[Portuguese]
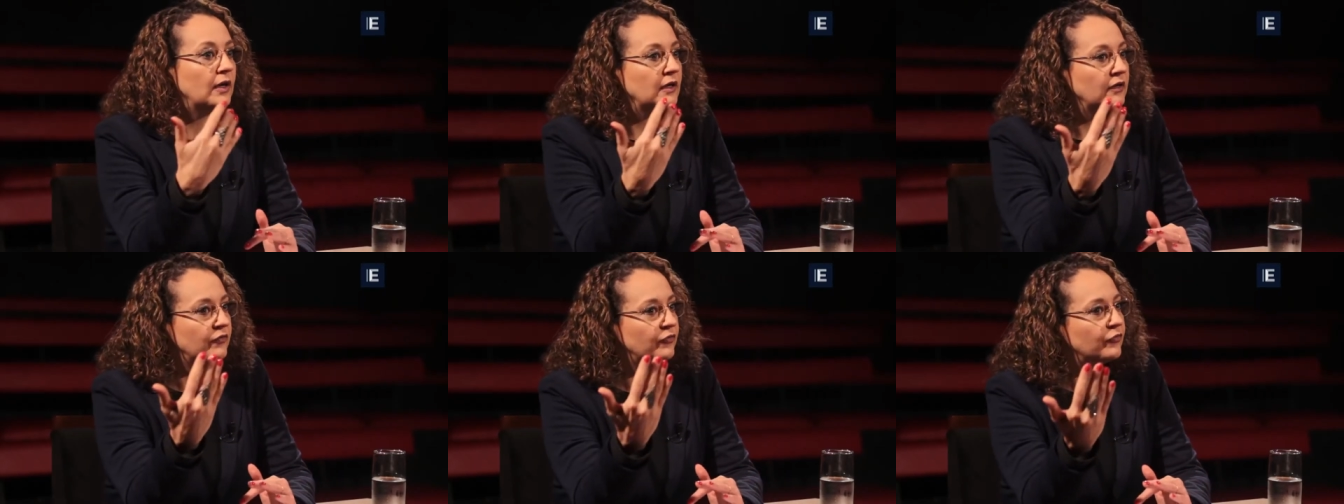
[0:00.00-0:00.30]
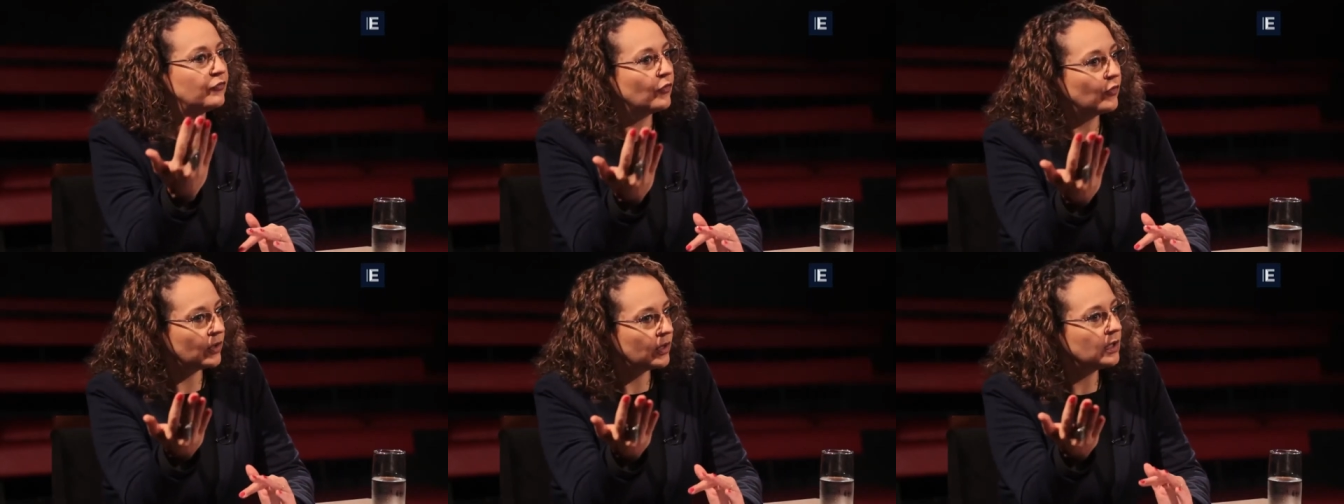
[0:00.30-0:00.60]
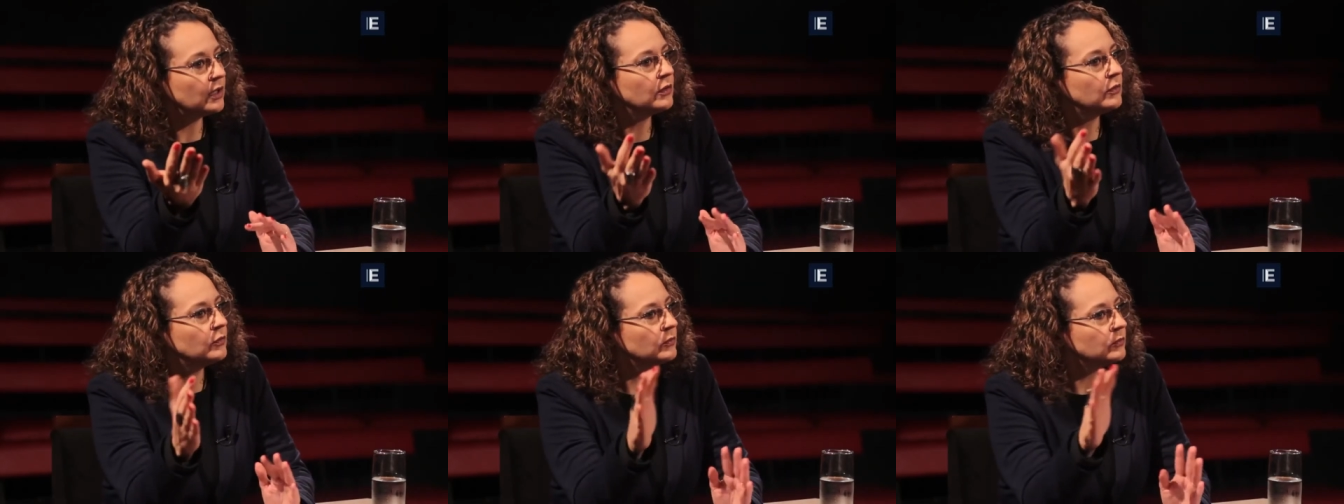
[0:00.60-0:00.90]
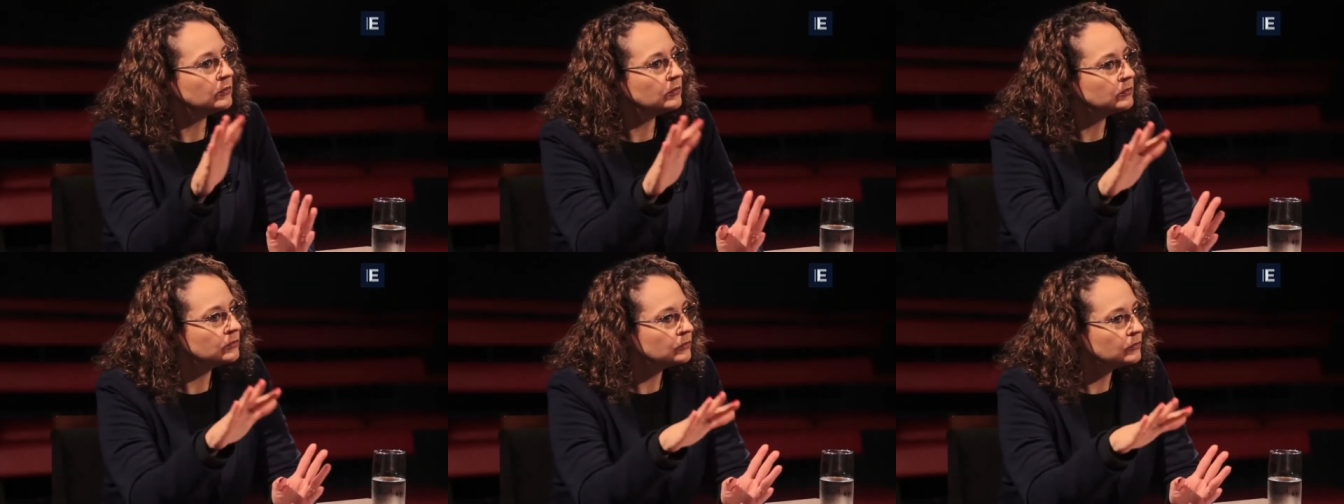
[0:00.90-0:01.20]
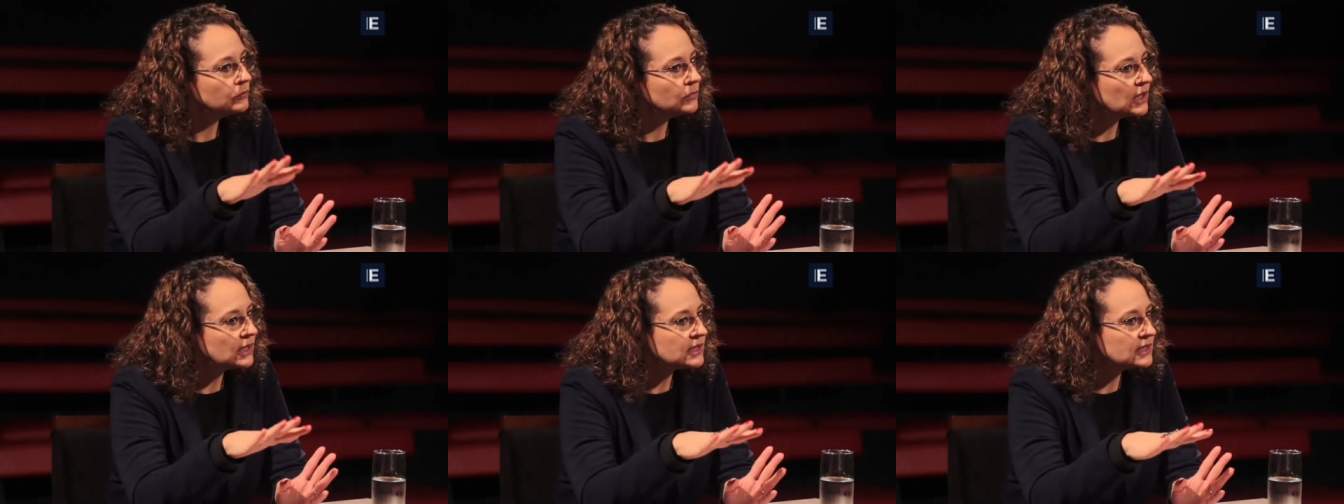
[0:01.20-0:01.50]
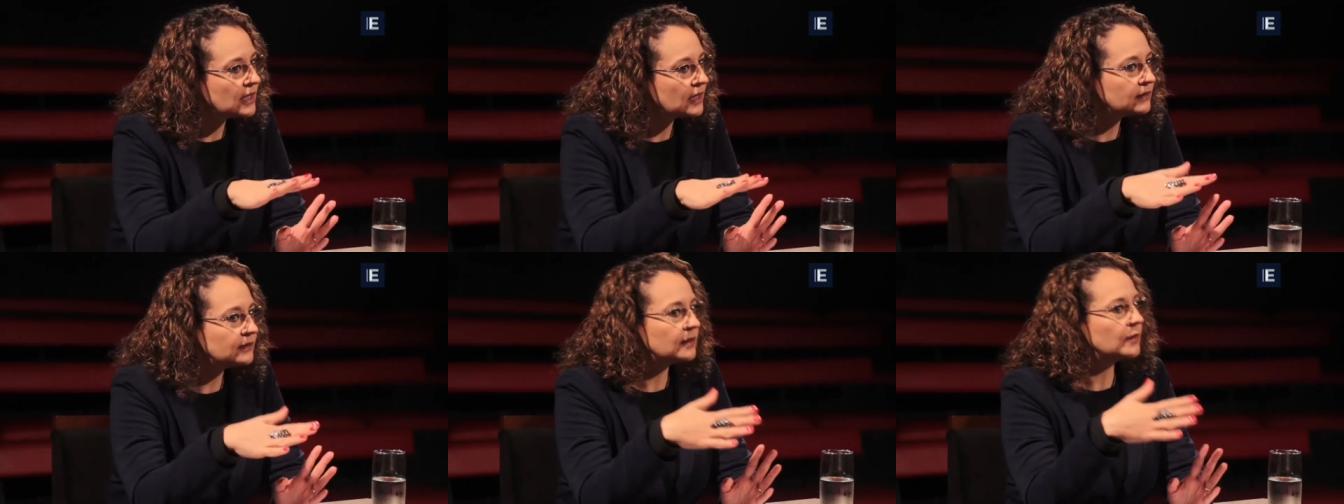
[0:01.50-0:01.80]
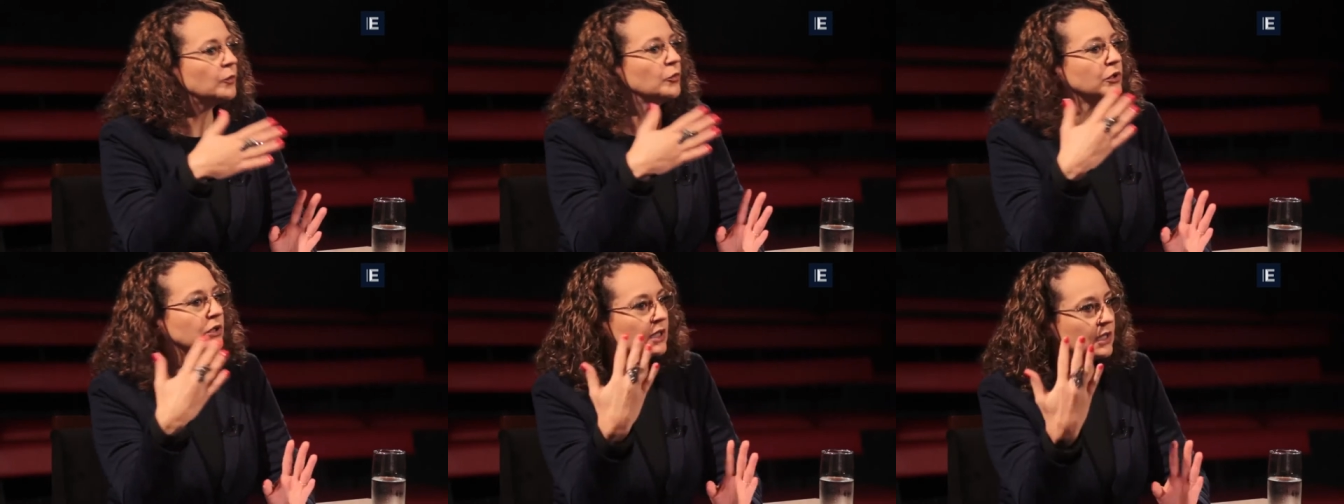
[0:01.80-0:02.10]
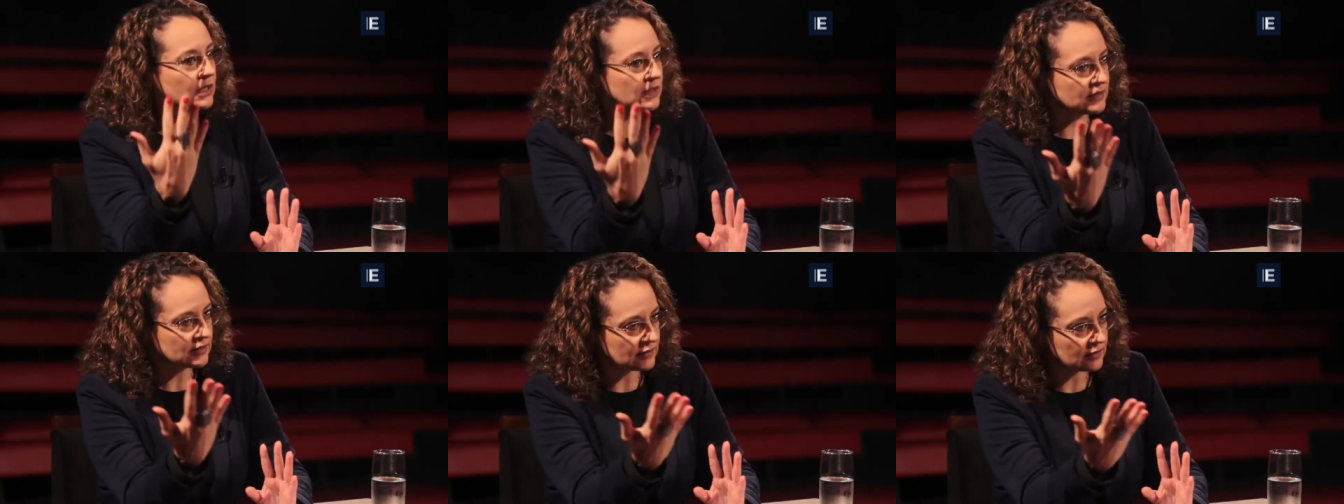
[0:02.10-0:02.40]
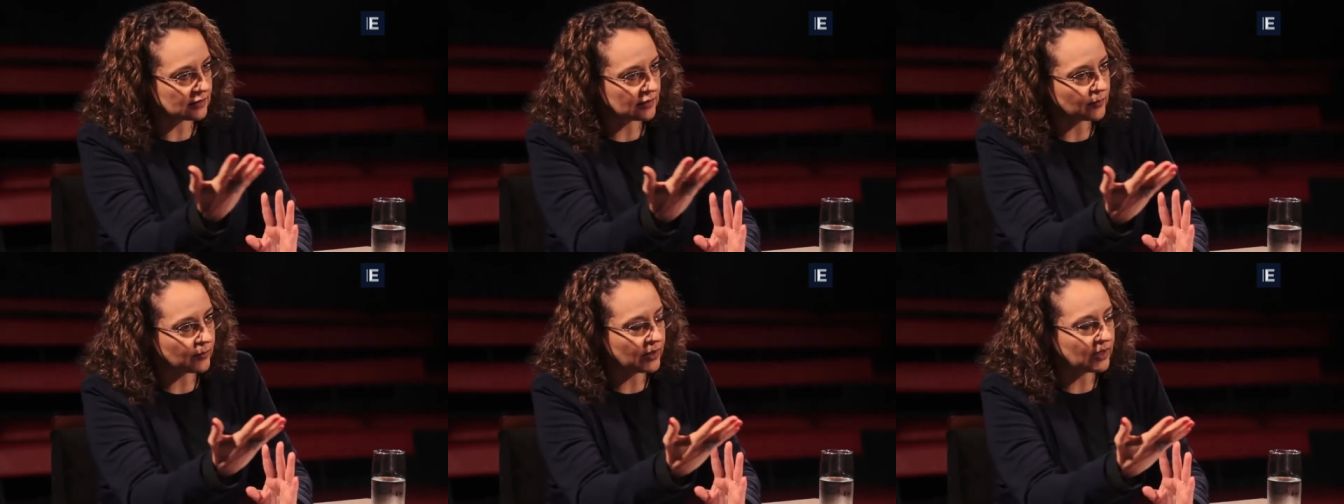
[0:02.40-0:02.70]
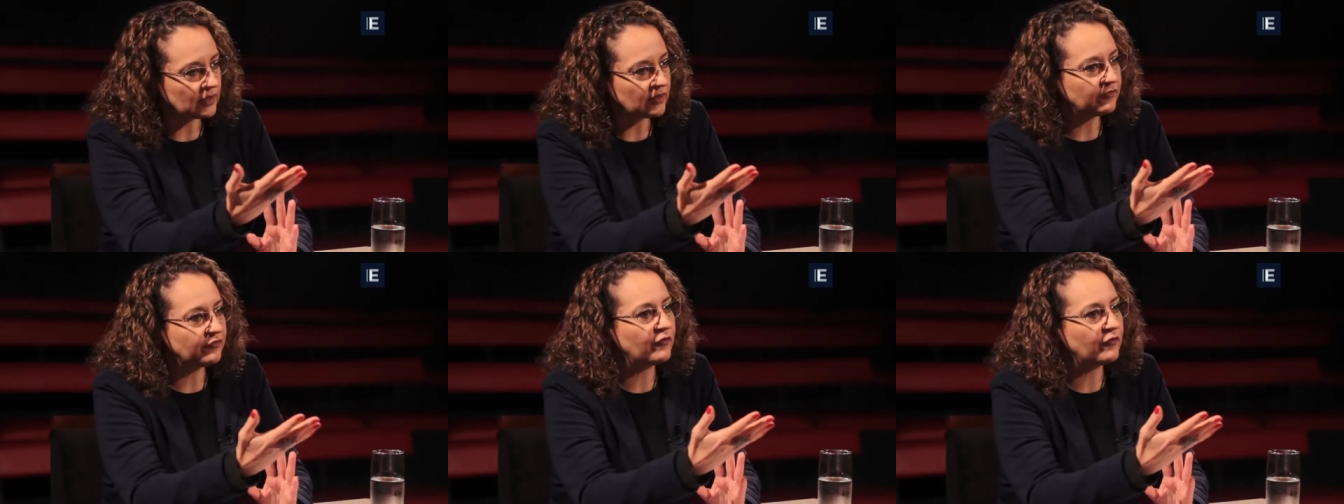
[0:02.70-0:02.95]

ele foi um, uma certa mudança também na